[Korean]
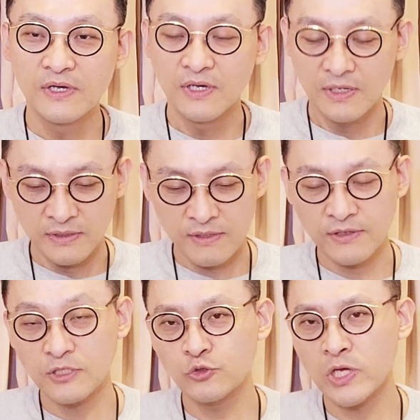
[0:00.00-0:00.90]
그래서
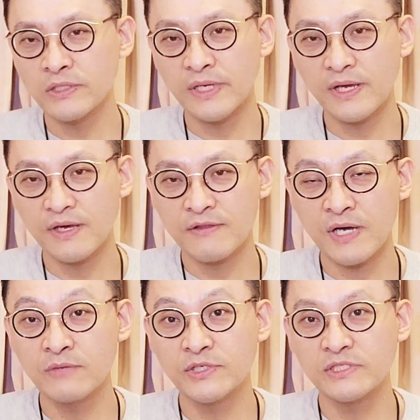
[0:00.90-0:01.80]
이제 최근에
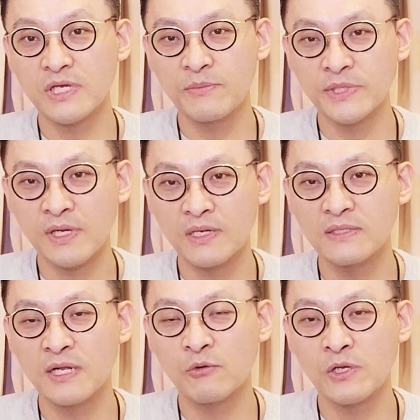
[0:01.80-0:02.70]
스카이브리지
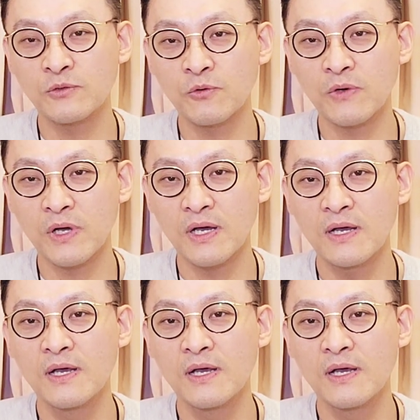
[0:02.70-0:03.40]
캐피탈이라고 하는 곳과